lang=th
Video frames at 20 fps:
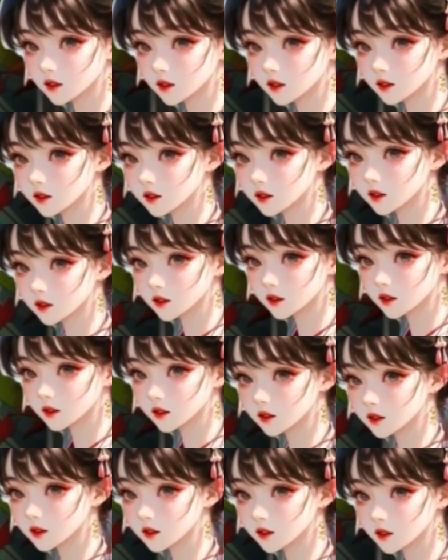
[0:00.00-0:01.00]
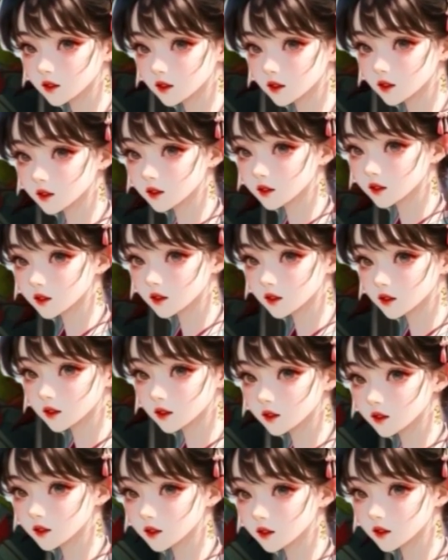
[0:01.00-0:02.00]
ท่านพี่นิกายจืออินท่าน
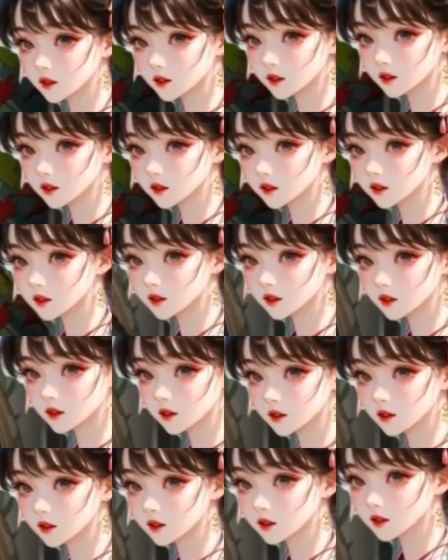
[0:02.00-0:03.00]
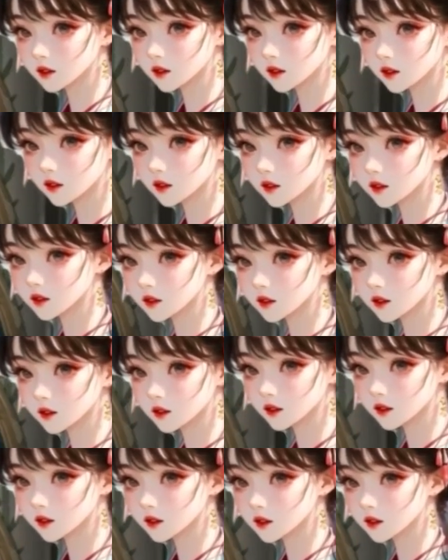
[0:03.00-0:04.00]
นั้น การที่นิกายจืออินของพวก
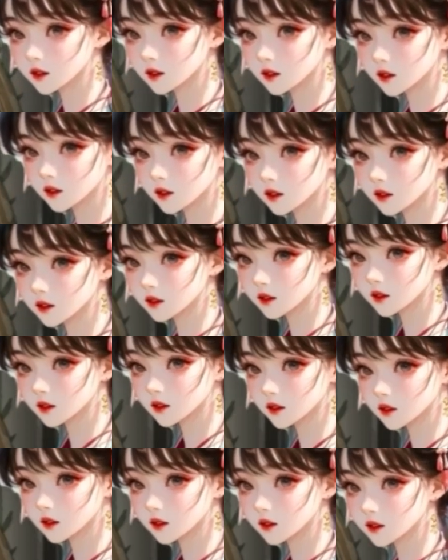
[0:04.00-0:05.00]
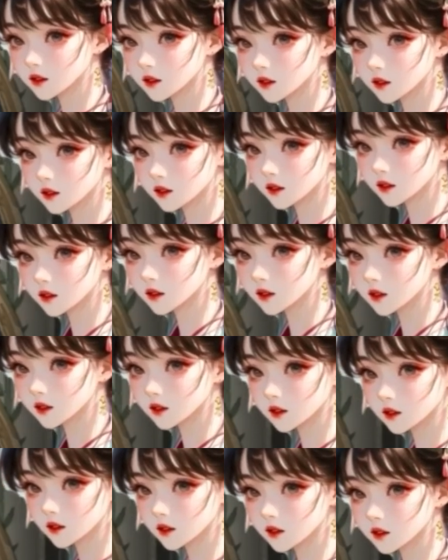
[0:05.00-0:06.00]
ท่านประสบกับพยนะจนสำนักเกือ
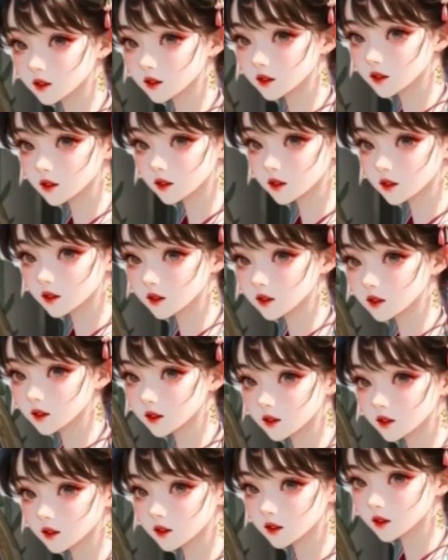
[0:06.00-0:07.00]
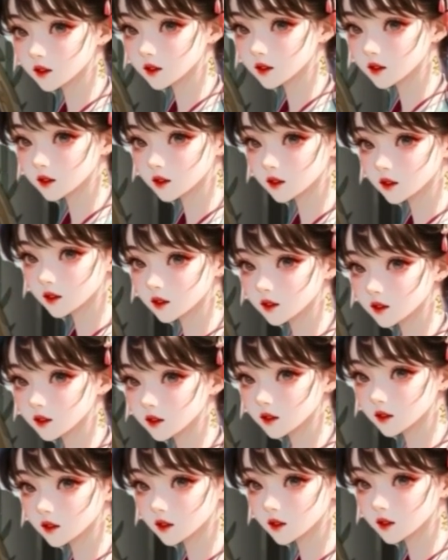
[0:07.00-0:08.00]
บล่มสลายคงจะเป็นเพราะ
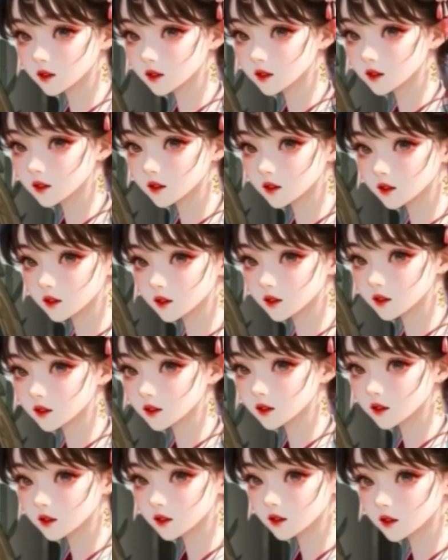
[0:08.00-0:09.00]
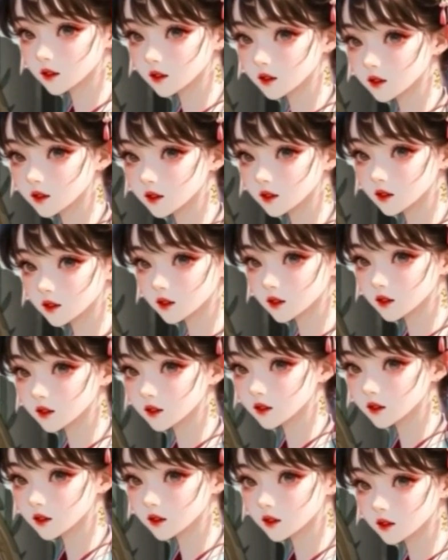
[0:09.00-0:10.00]
สาเหตุอื่นกระมัง
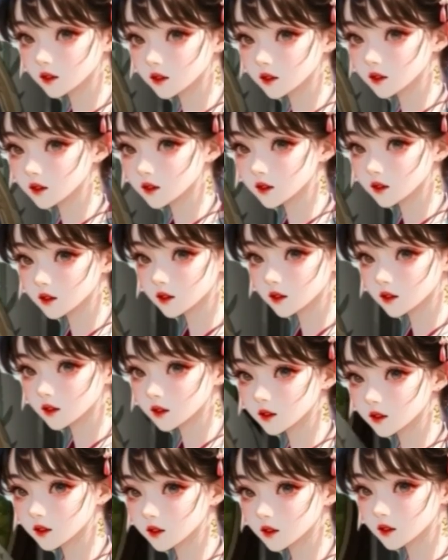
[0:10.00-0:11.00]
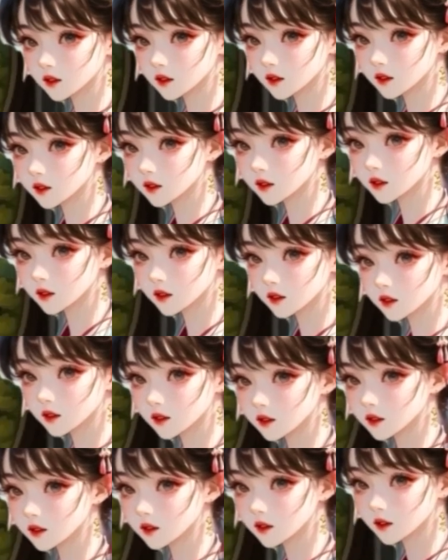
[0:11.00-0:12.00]
ทุกท่านเข้าใจผิดแล้ว ค
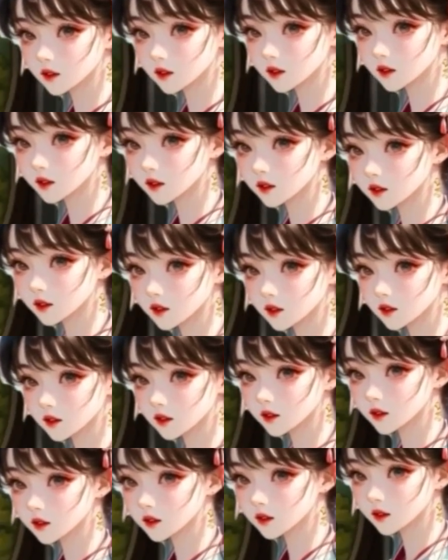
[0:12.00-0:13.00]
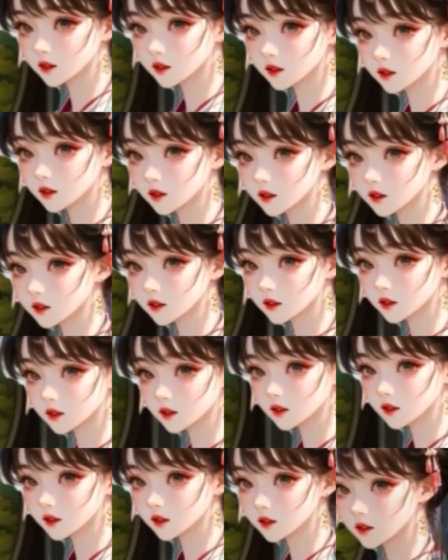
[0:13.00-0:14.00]
วามน่ากลัวของเซียนทรุชนหาใช่สิ่งที่